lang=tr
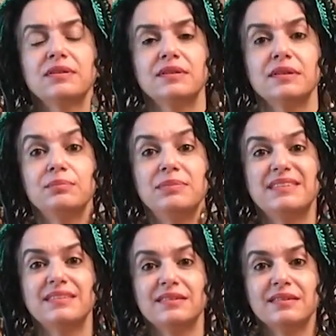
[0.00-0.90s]
kişilik bir
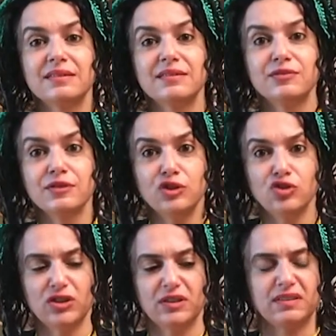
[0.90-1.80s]
sınıfın
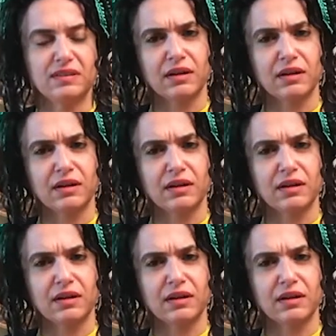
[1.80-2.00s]
içerisinde